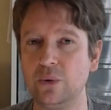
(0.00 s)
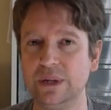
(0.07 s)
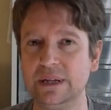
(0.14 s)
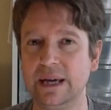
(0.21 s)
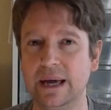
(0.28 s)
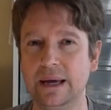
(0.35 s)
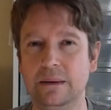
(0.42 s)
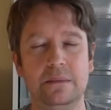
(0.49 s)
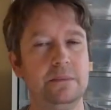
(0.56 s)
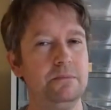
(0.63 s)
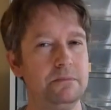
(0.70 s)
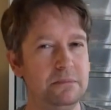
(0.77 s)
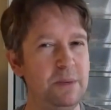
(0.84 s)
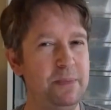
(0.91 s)
Quindi eh,
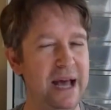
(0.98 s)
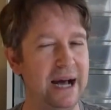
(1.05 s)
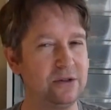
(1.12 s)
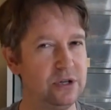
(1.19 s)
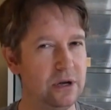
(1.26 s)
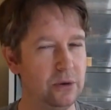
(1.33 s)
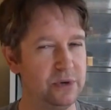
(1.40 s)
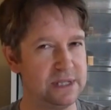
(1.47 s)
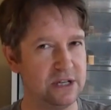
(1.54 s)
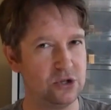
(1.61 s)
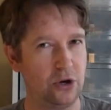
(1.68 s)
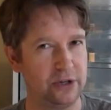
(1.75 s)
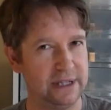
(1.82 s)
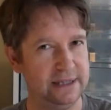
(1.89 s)
mi piace questa
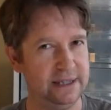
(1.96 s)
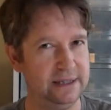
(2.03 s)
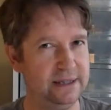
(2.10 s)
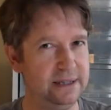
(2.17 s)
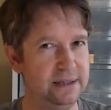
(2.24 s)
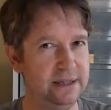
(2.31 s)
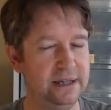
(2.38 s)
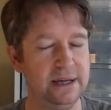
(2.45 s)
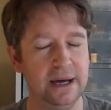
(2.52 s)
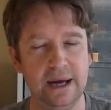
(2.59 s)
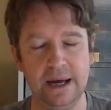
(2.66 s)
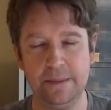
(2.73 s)
sorta di, di, di,